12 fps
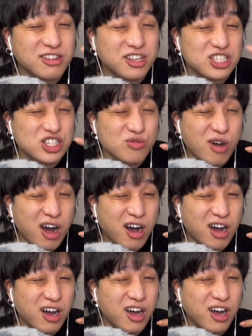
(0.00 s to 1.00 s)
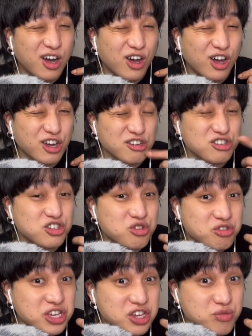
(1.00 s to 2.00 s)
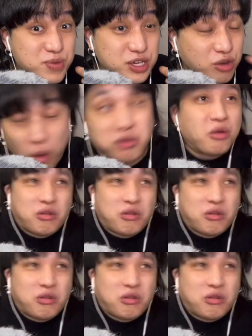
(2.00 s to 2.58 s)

私は、ショッキングピンク。